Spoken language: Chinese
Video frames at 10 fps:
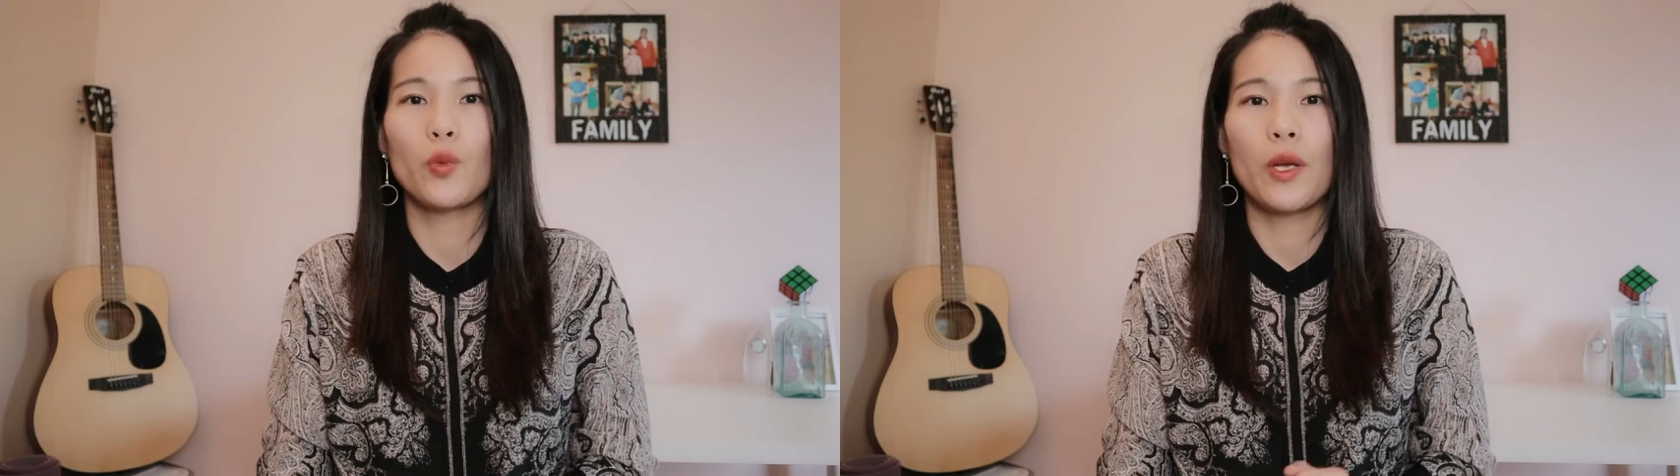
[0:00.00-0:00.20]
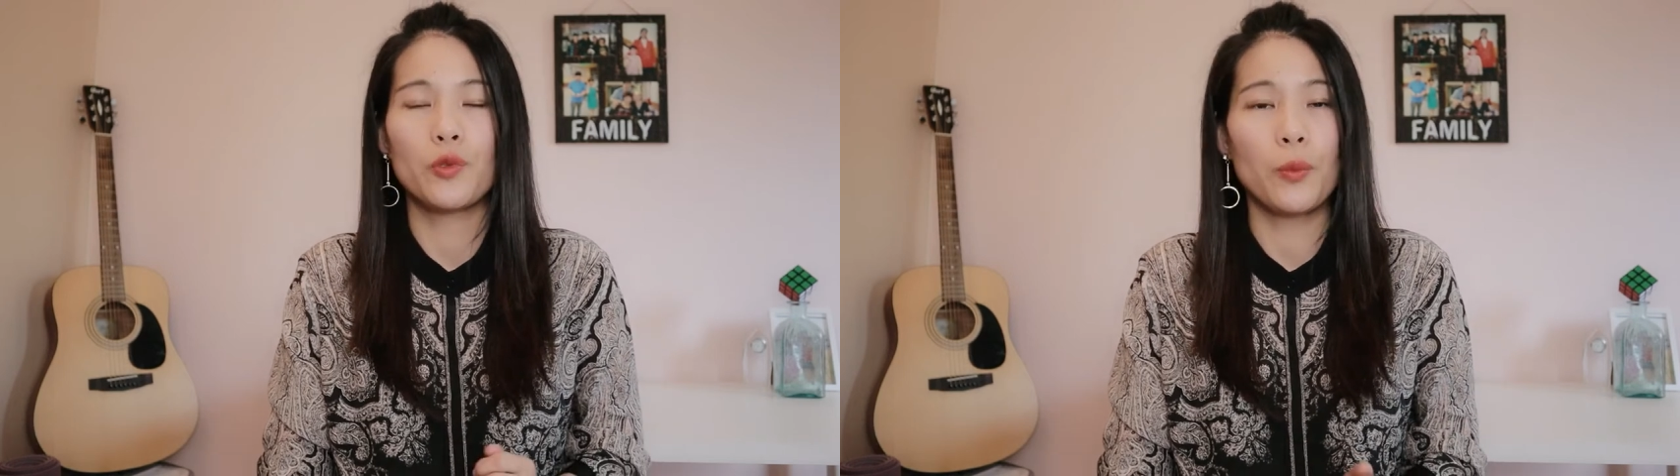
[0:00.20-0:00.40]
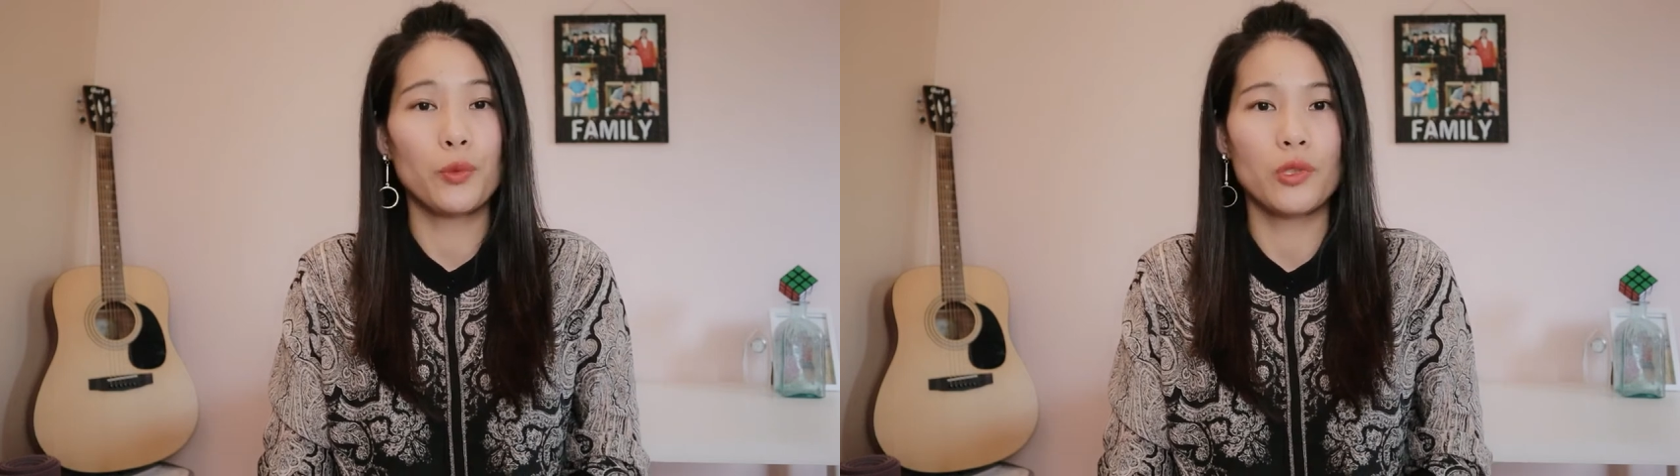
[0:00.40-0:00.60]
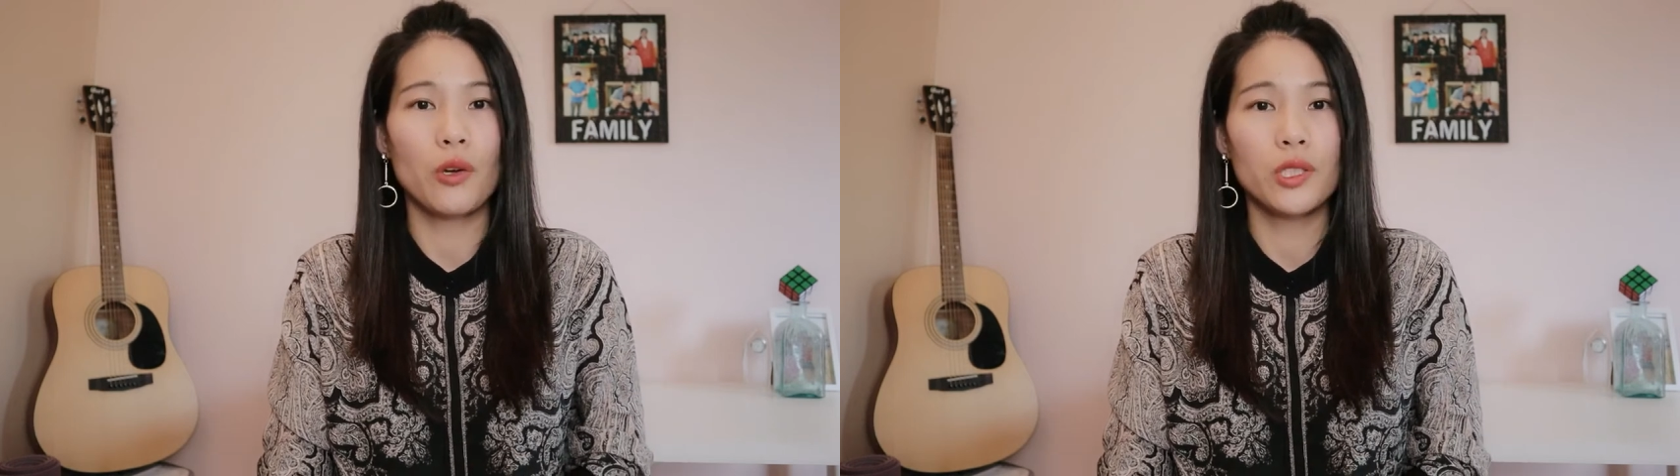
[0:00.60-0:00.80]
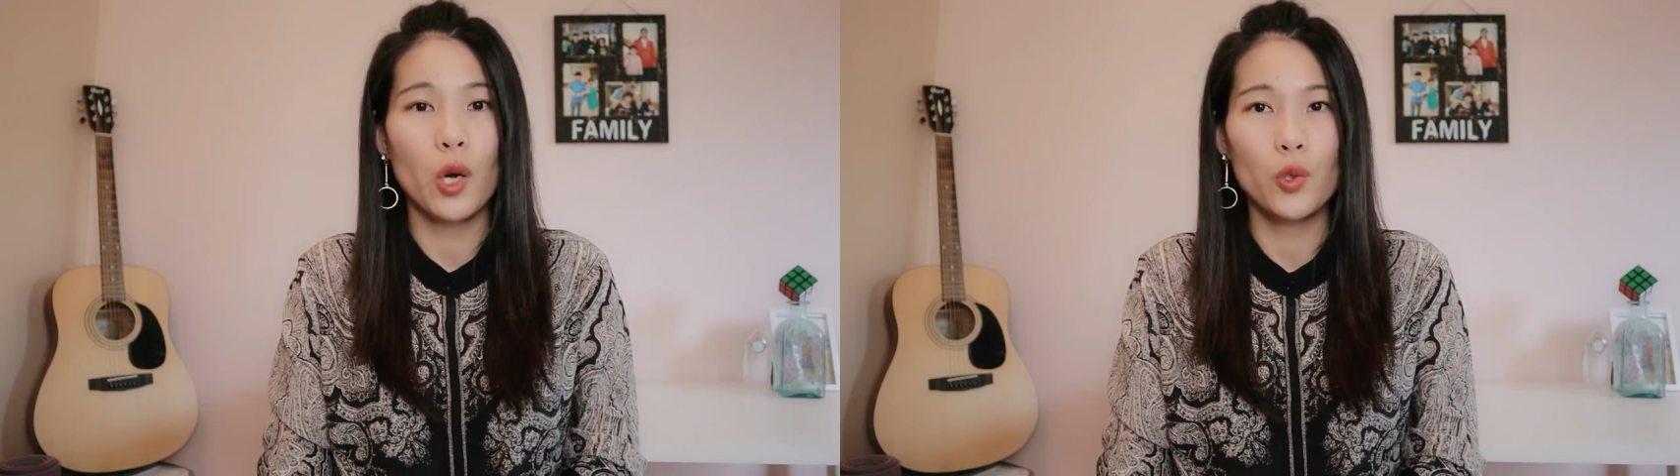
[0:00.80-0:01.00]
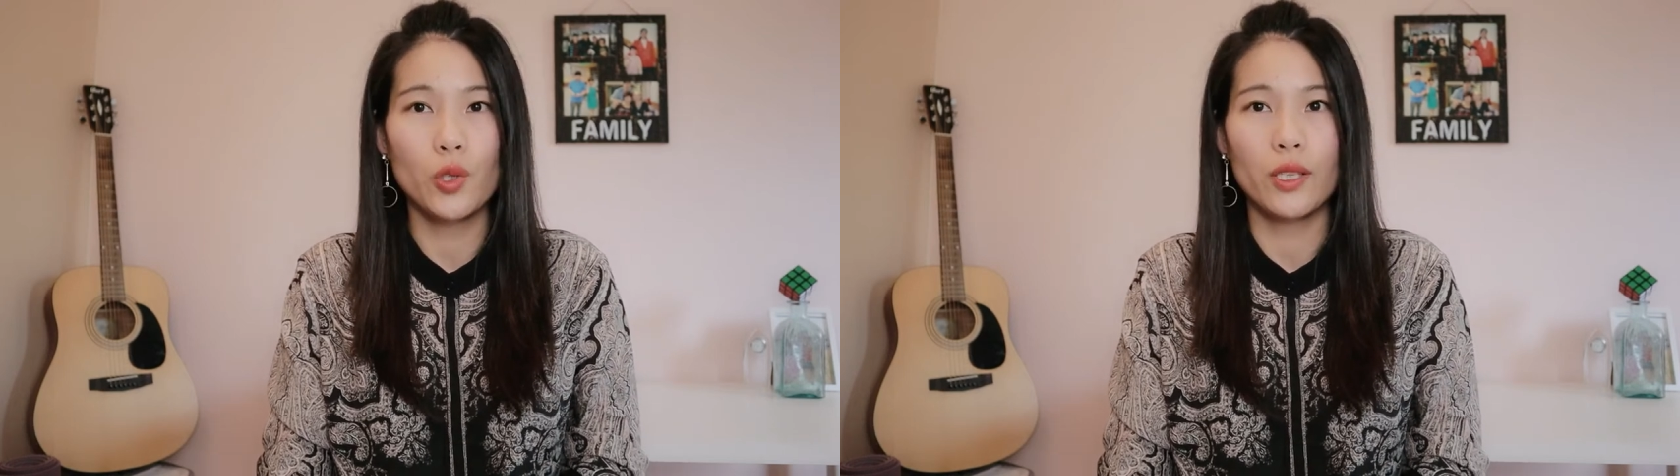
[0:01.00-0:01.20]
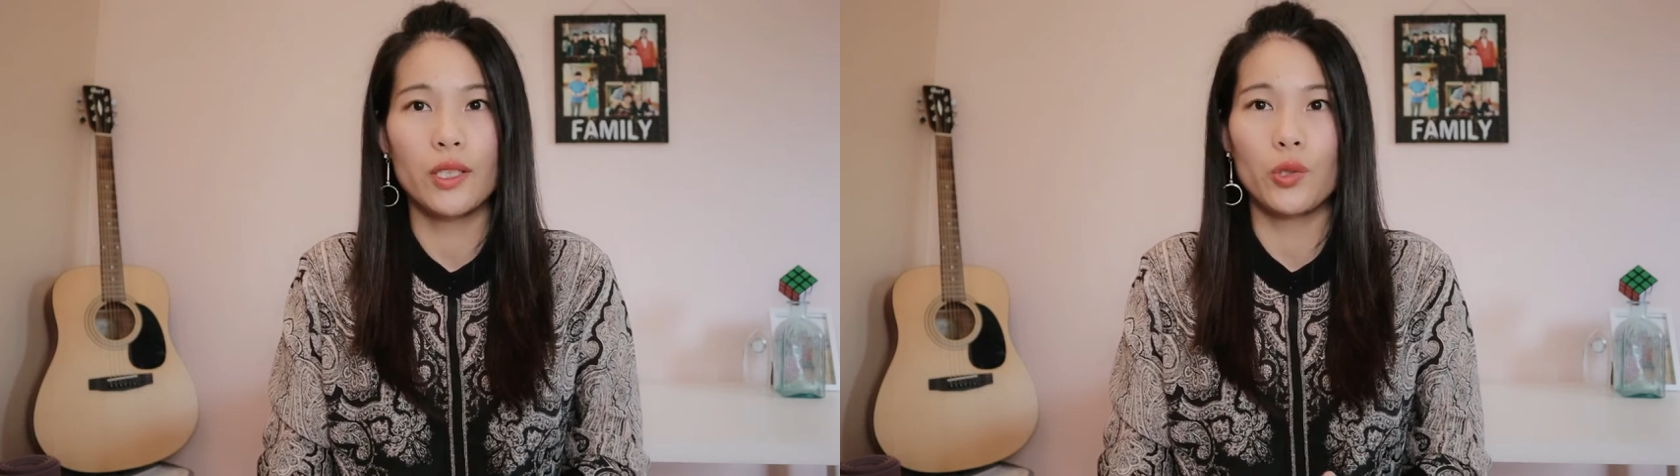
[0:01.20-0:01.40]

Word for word: 是完全不需要交税的，